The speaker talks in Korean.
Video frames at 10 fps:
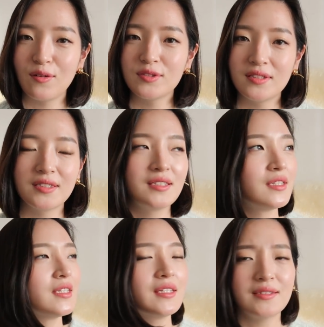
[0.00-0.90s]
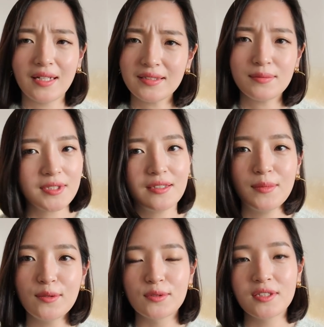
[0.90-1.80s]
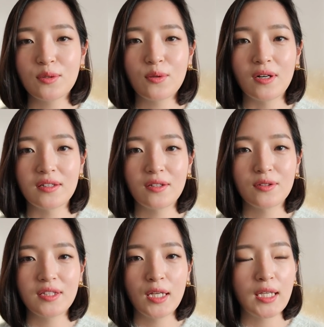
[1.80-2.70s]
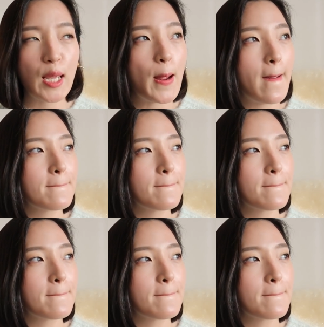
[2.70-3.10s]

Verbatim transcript: 어쨌든 사십칠만 어쨌던 것 같아요. 근데 이게